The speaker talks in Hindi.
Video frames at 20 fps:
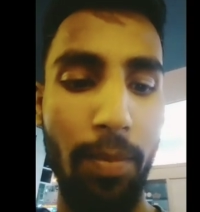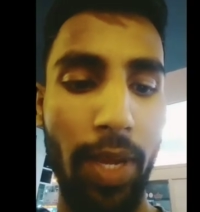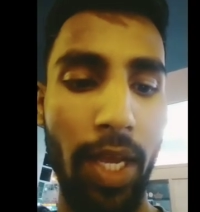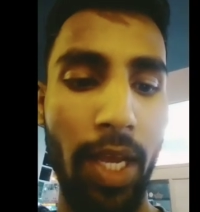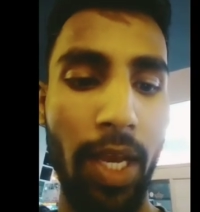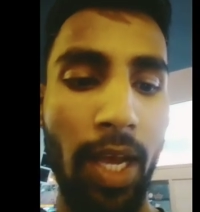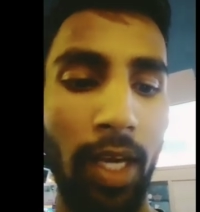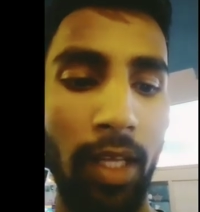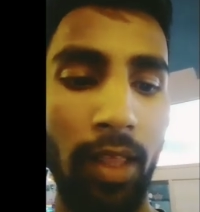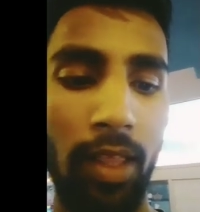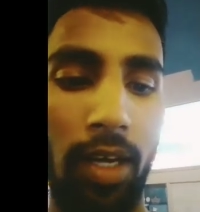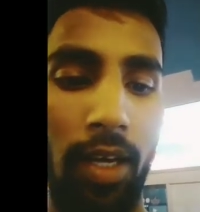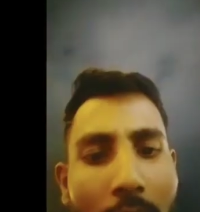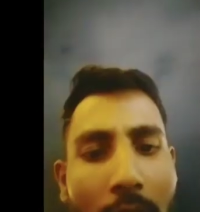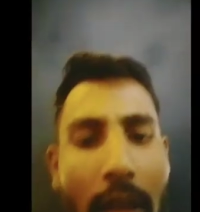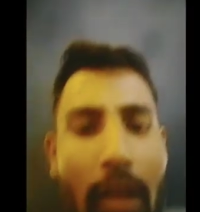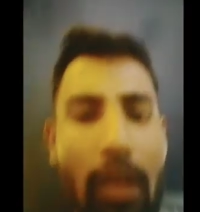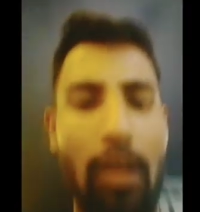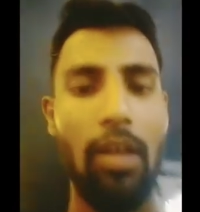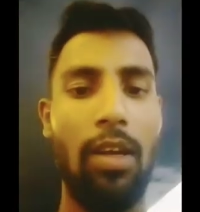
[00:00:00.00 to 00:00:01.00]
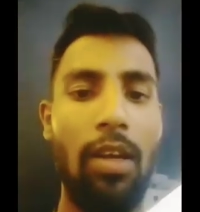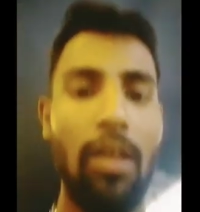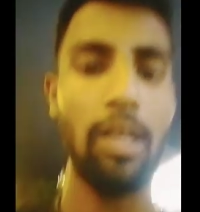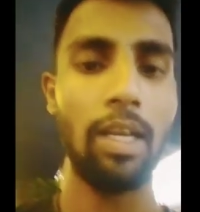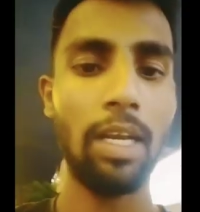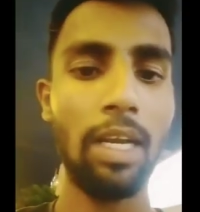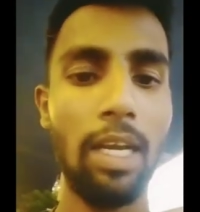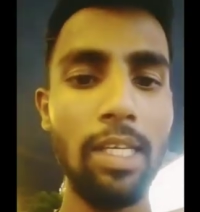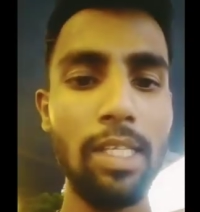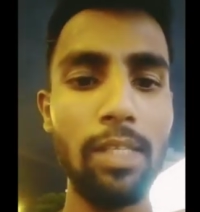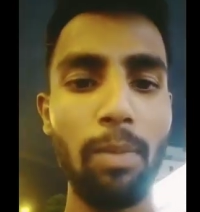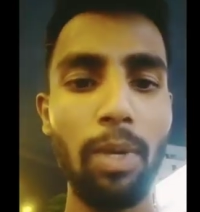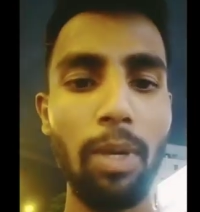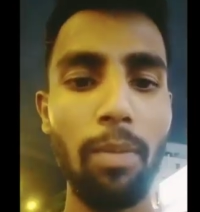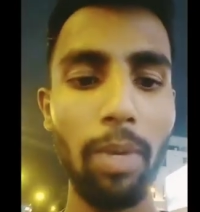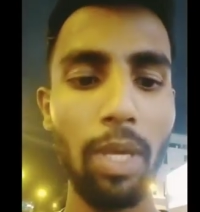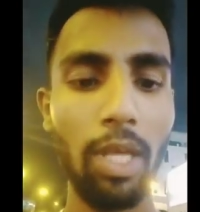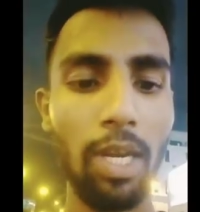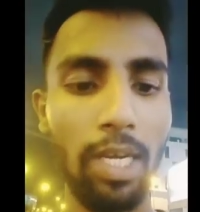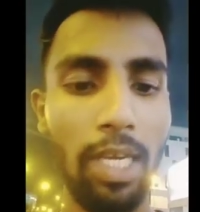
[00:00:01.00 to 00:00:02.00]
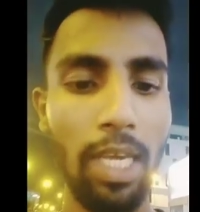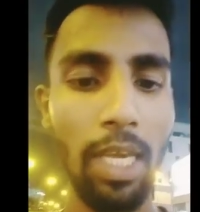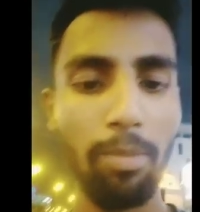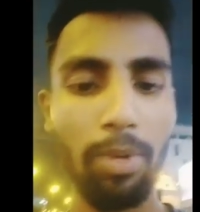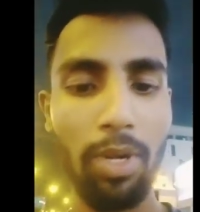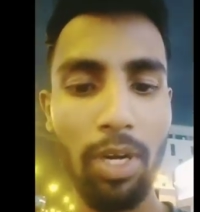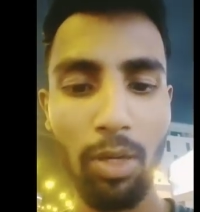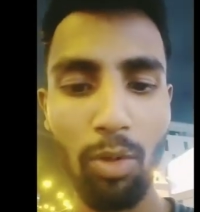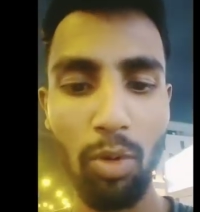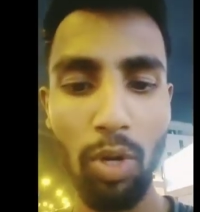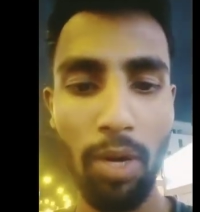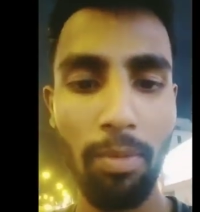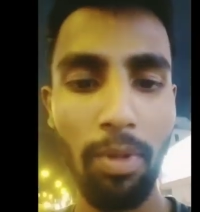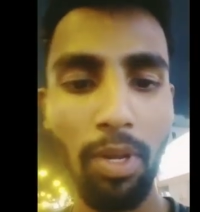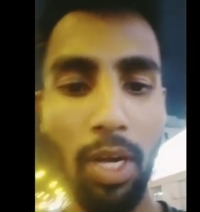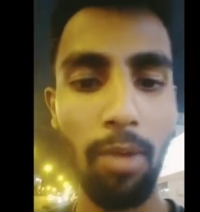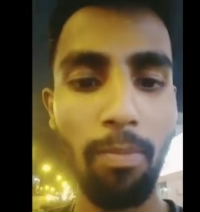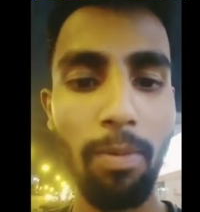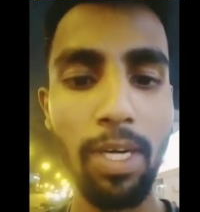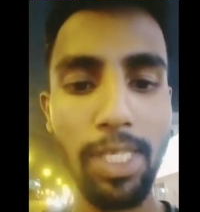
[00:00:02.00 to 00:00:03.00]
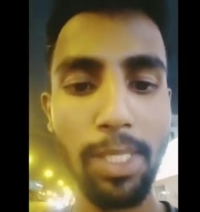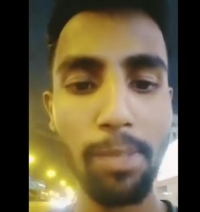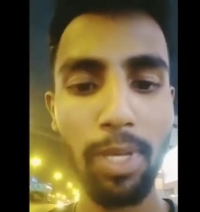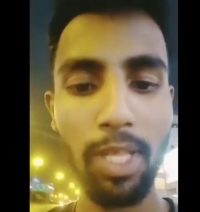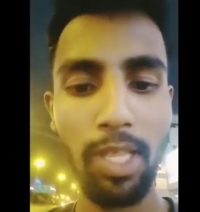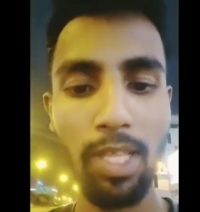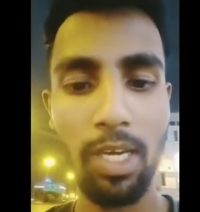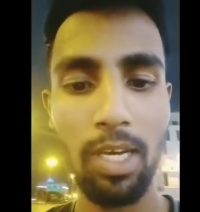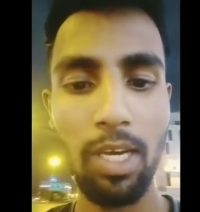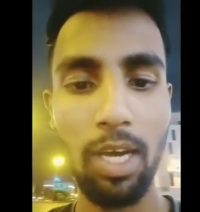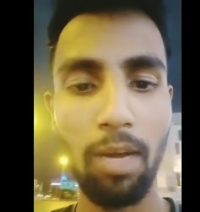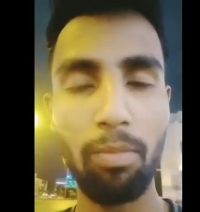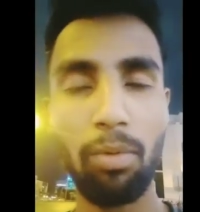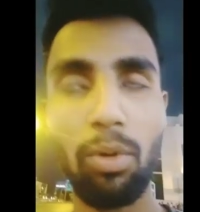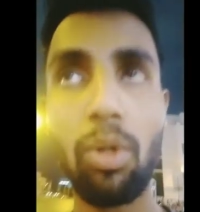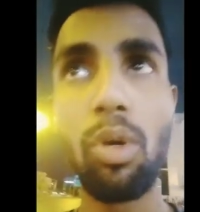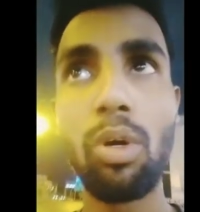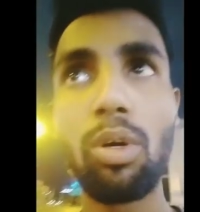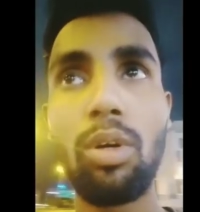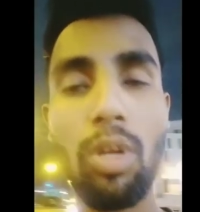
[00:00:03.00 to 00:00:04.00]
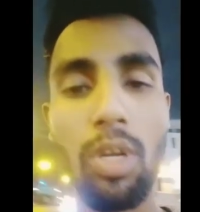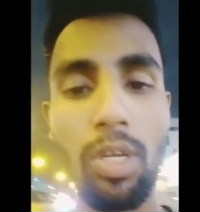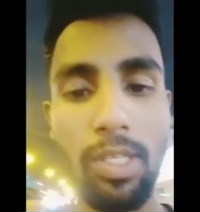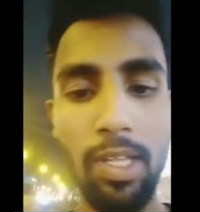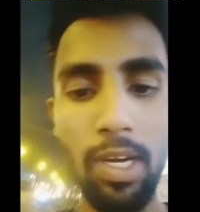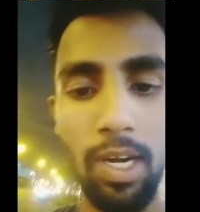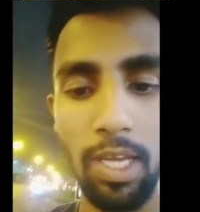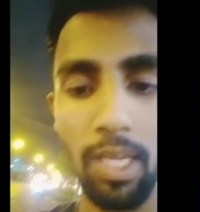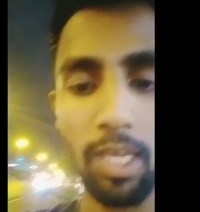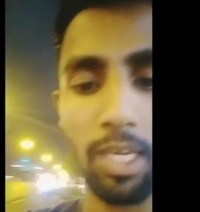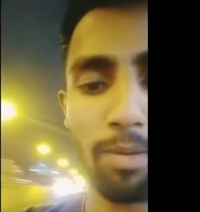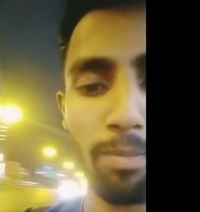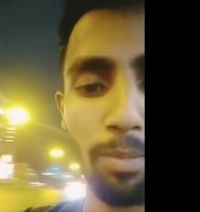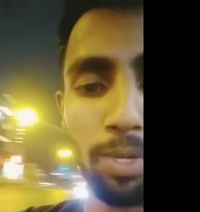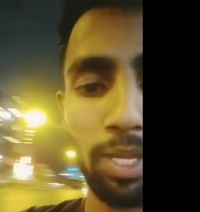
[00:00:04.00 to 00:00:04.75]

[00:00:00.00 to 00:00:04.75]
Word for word: नहीं लगता है गैस में मेरा कैमरा को अभी रिवर्स में देगा आप लोगों को नज़र आएगा